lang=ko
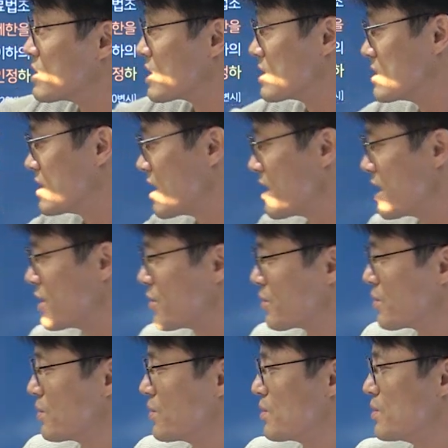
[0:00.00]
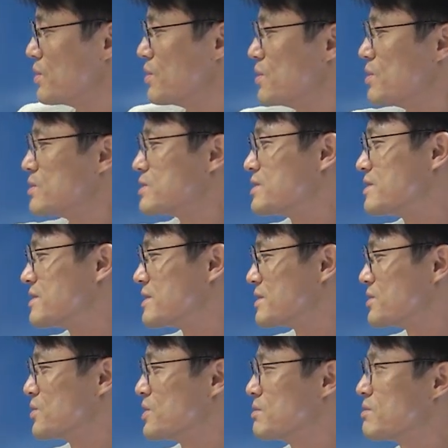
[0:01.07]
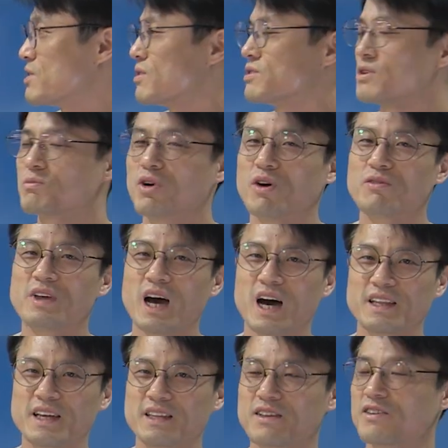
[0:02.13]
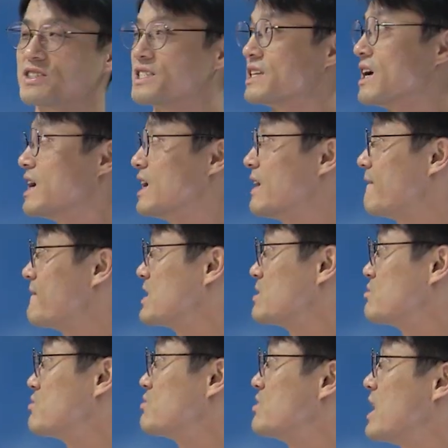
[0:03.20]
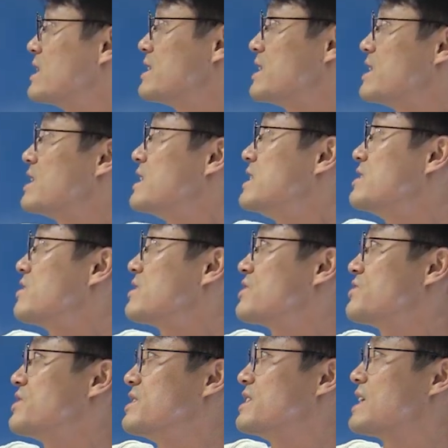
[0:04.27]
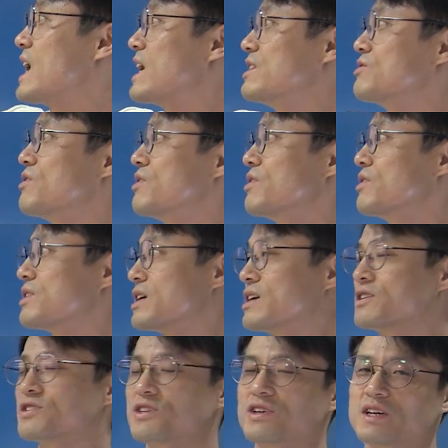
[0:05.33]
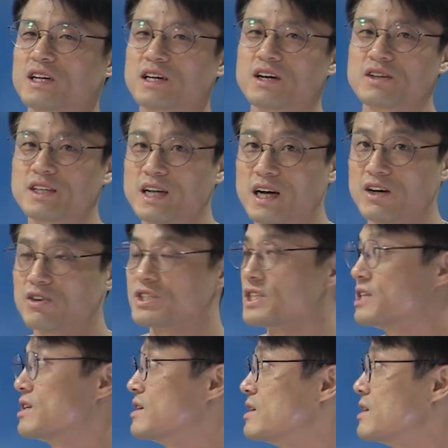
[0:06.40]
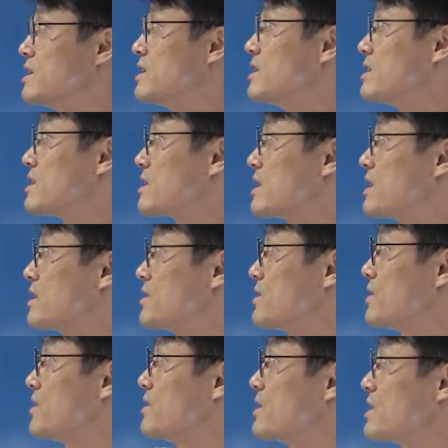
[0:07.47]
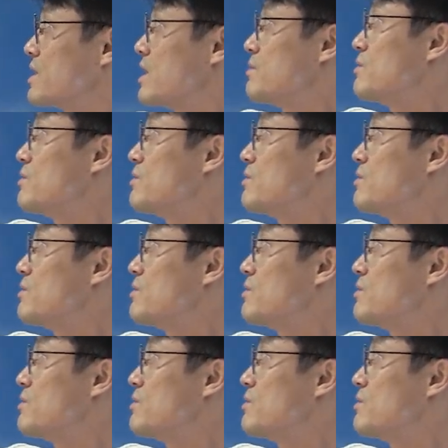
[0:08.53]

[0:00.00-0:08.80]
의회의 요, 요 입법 형성 범위 안에 있는 것이다. 무한히 인정될 수 있는 게 아니고요. 양형 재량권이라는 것이. 따라서 이렇게